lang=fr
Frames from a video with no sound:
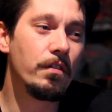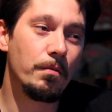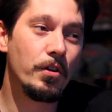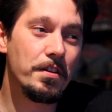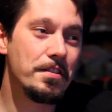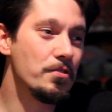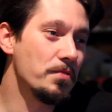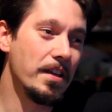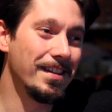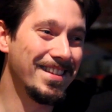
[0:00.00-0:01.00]
vraiment rester
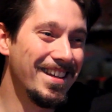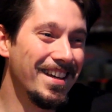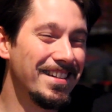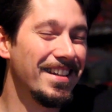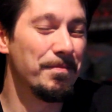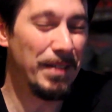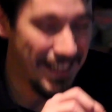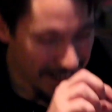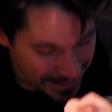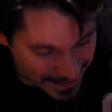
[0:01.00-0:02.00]
jusqu'à la dernière, mais
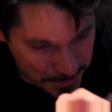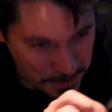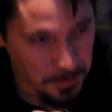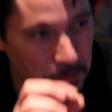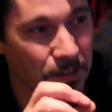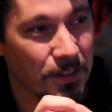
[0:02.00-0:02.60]
dernières seconde.